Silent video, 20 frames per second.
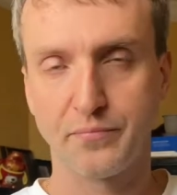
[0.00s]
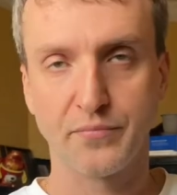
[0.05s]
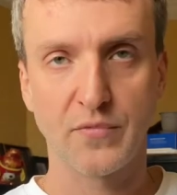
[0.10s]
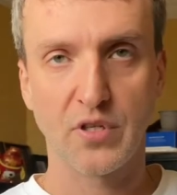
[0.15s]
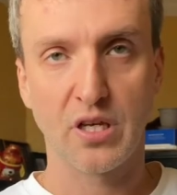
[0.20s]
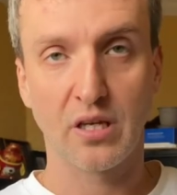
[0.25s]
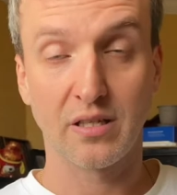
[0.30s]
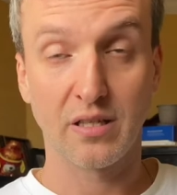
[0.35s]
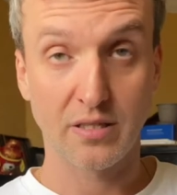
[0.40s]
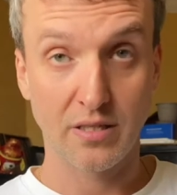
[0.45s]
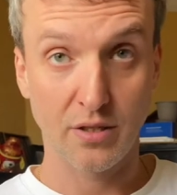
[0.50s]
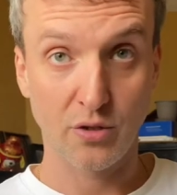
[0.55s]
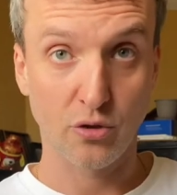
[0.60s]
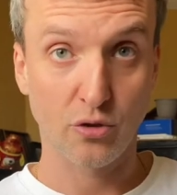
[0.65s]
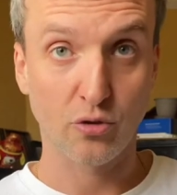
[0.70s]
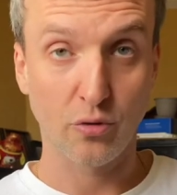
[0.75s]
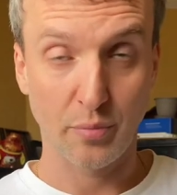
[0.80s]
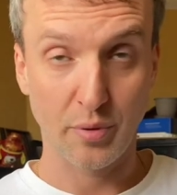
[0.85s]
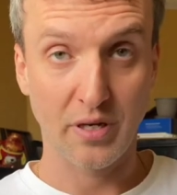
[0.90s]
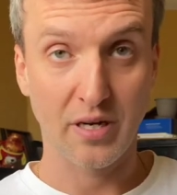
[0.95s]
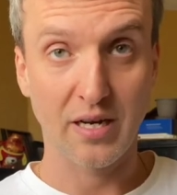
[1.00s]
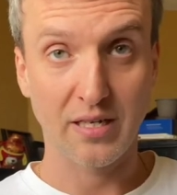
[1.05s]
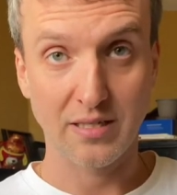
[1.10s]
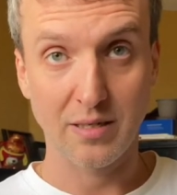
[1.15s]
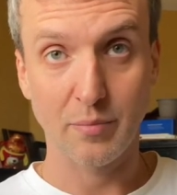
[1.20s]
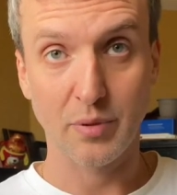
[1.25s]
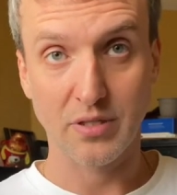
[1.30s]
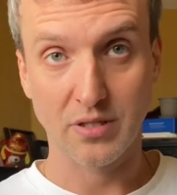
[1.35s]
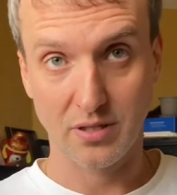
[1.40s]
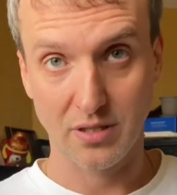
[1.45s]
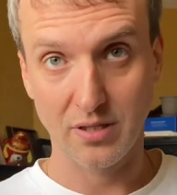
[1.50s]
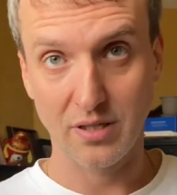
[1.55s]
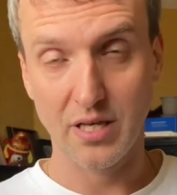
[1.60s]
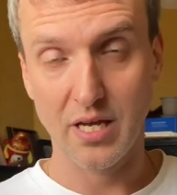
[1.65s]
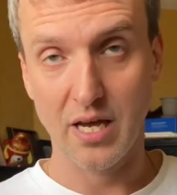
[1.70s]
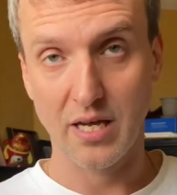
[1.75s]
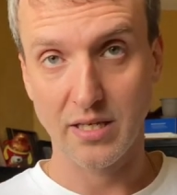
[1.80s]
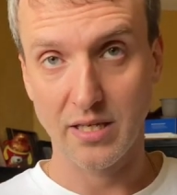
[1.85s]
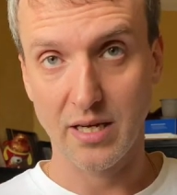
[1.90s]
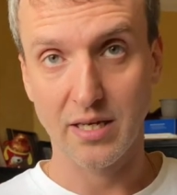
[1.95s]
Я надеюсь, что переходя по
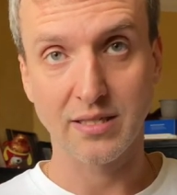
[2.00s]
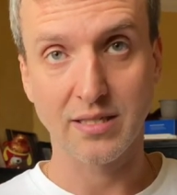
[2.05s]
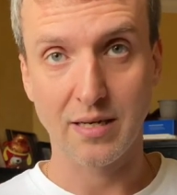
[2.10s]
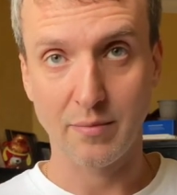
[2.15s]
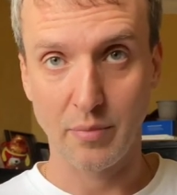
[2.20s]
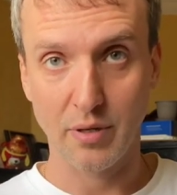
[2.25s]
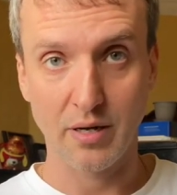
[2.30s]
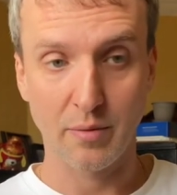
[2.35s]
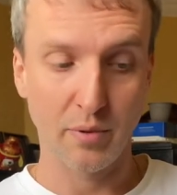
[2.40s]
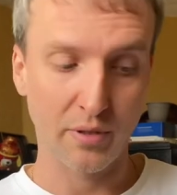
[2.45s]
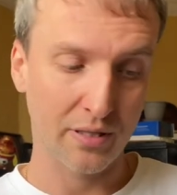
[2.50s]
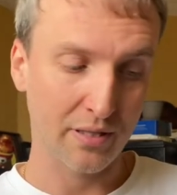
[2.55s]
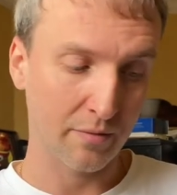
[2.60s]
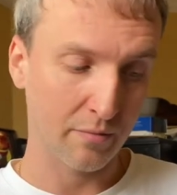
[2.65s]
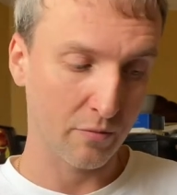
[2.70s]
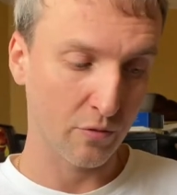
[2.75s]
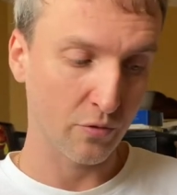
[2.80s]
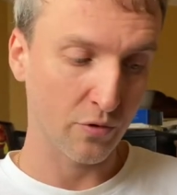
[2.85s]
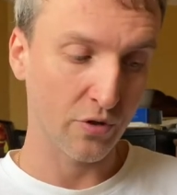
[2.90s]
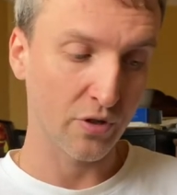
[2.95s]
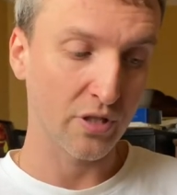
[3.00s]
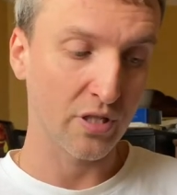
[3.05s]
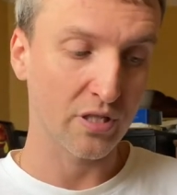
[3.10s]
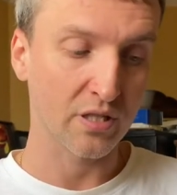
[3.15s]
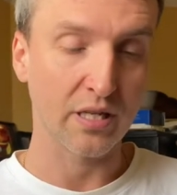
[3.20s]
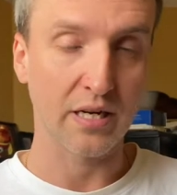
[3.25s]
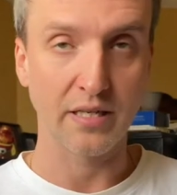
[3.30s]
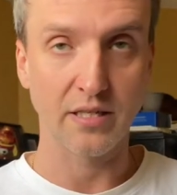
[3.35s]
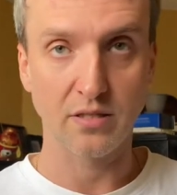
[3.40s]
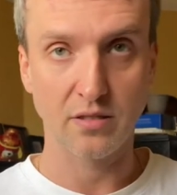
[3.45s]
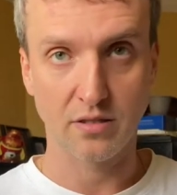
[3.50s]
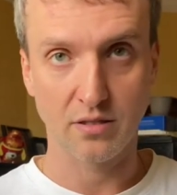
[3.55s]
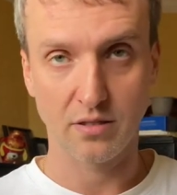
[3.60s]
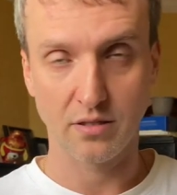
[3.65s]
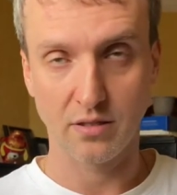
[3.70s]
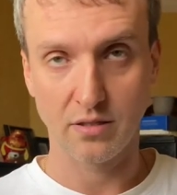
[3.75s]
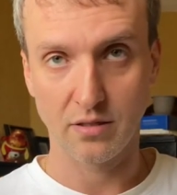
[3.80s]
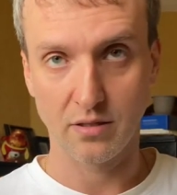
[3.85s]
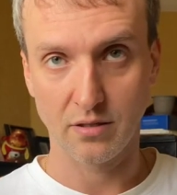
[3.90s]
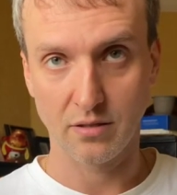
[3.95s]
ссылке, они хотя бы об этом уже на
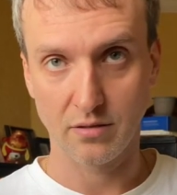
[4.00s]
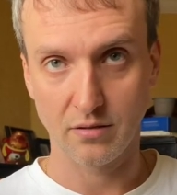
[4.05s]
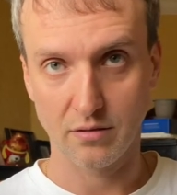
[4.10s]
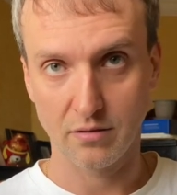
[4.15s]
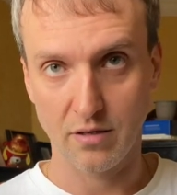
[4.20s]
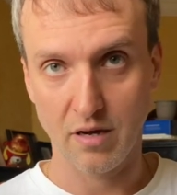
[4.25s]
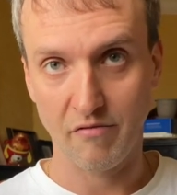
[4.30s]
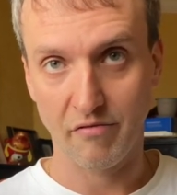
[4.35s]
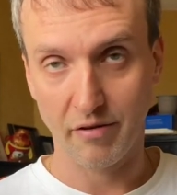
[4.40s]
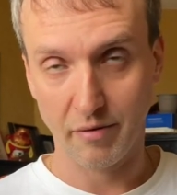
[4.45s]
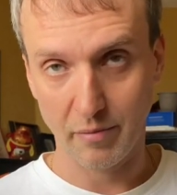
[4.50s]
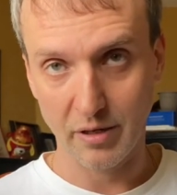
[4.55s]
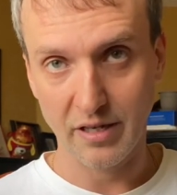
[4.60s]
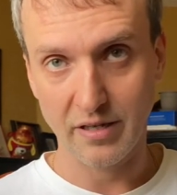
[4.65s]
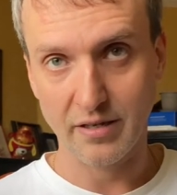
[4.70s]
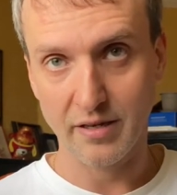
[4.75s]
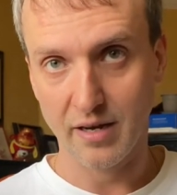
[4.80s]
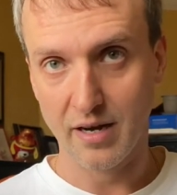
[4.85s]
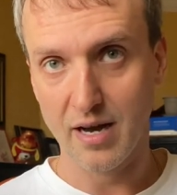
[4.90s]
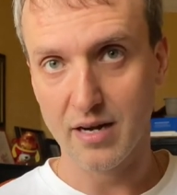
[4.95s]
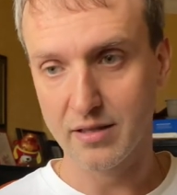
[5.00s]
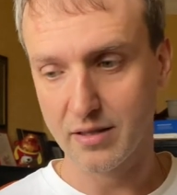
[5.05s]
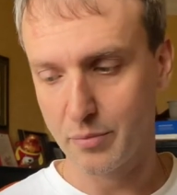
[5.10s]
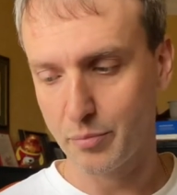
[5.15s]
странице оформления карты